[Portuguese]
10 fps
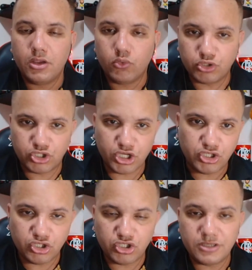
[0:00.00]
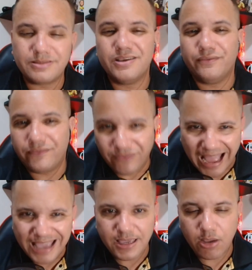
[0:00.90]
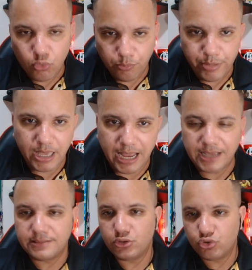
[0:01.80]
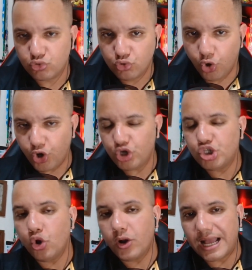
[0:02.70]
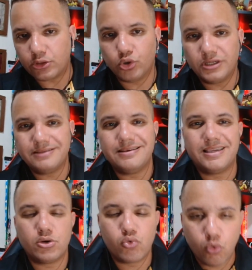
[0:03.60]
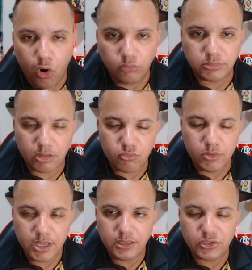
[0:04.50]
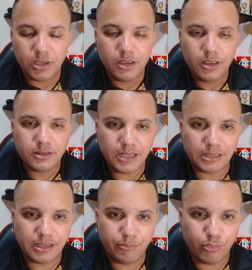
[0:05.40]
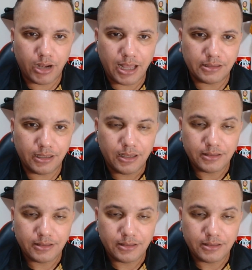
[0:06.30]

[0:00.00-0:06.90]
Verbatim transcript: o Tite disse que vai recuperar esses dois jogadores e que conta com eles na temporada